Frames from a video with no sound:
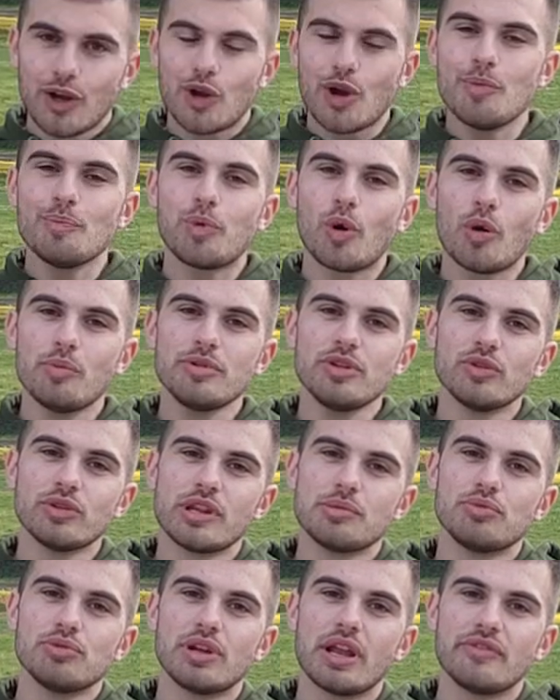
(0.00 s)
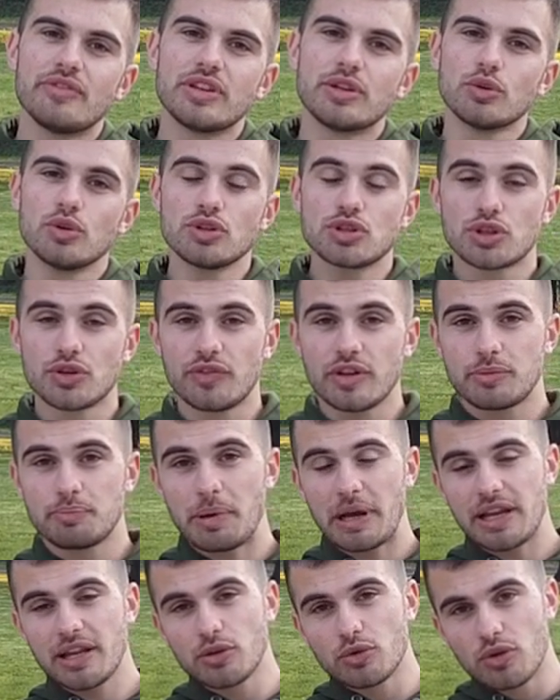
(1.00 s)
Comme promis au début de la vidéo, je vais te
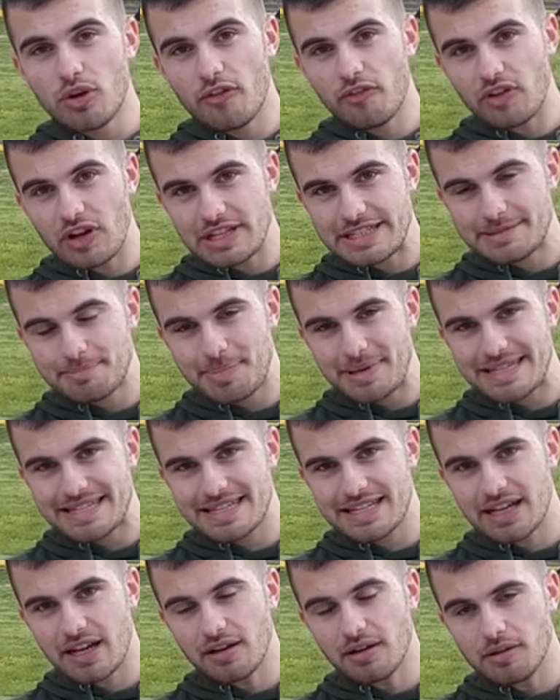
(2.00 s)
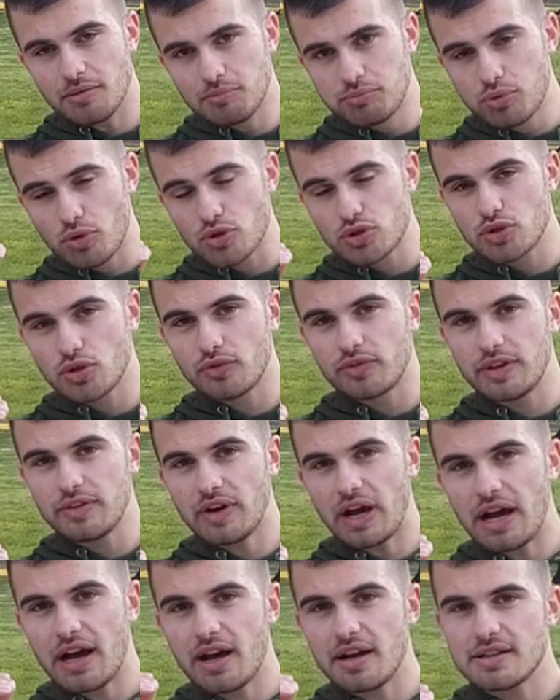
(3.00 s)
parler de l'offre spéciale pour
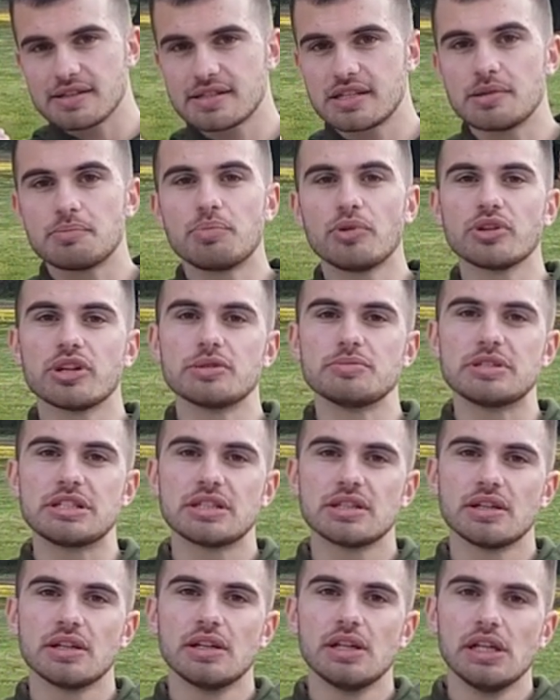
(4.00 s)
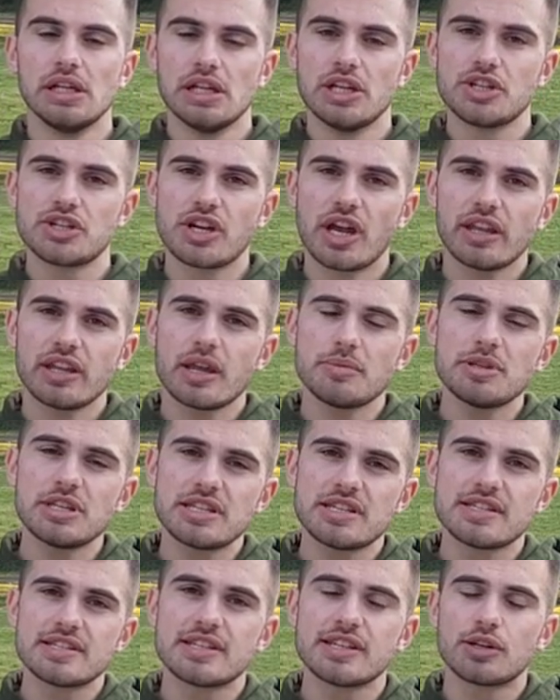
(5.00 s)
survivre à cette pandémie. J'ai un ami
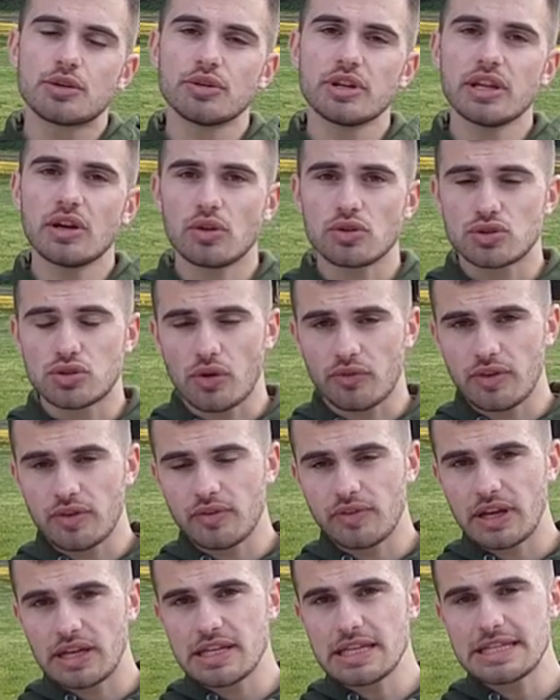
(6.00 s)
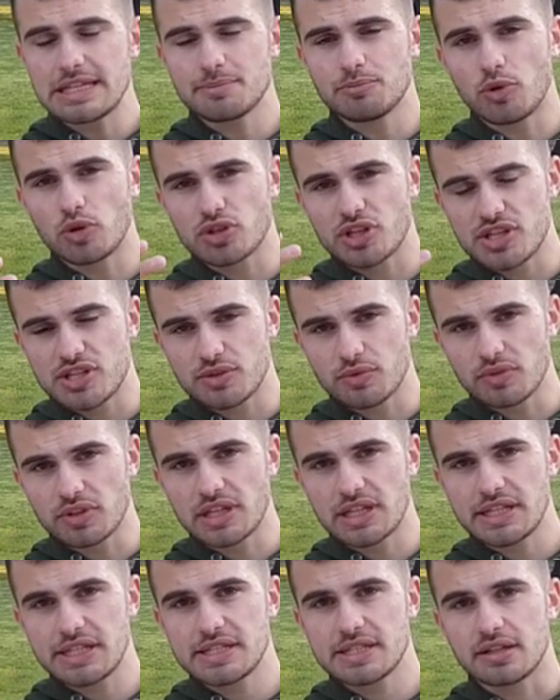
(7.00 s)
qui s'y connaît en survivalisme, en gestion de
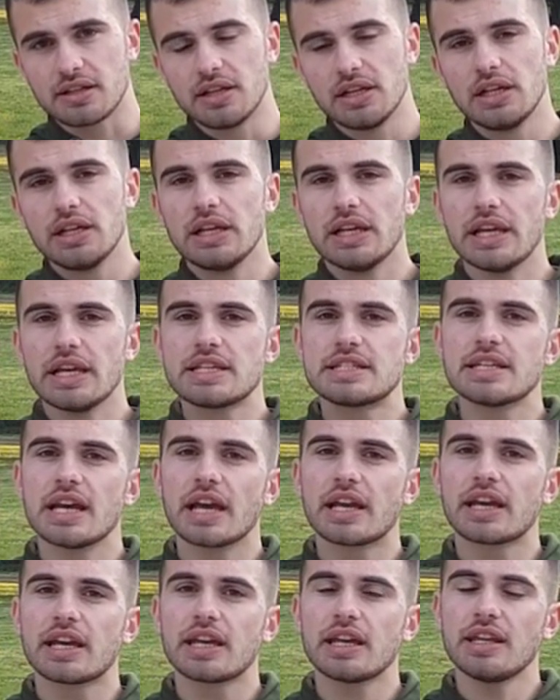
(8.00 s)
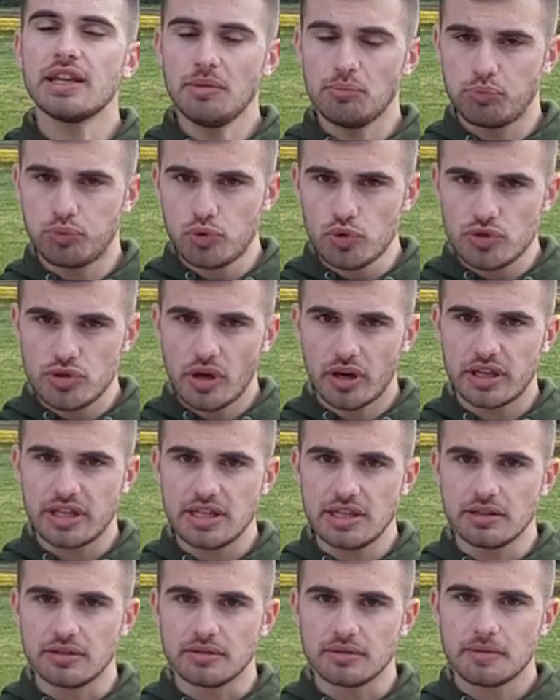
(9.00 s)
crise, et qui a créé plusieurs
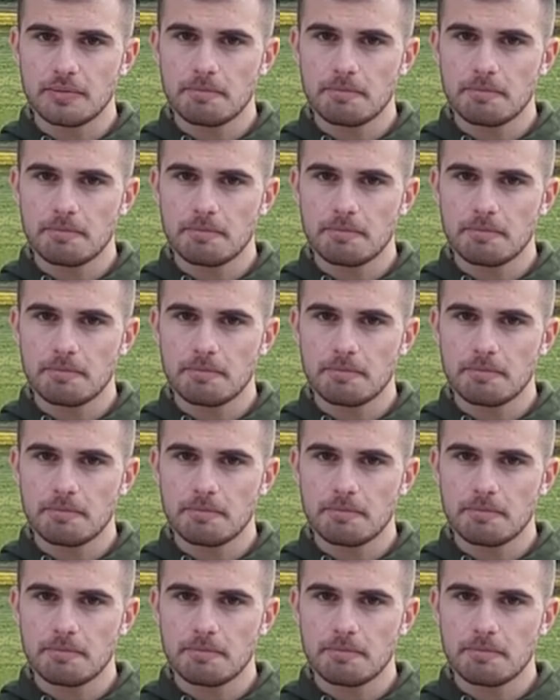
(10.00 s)
guides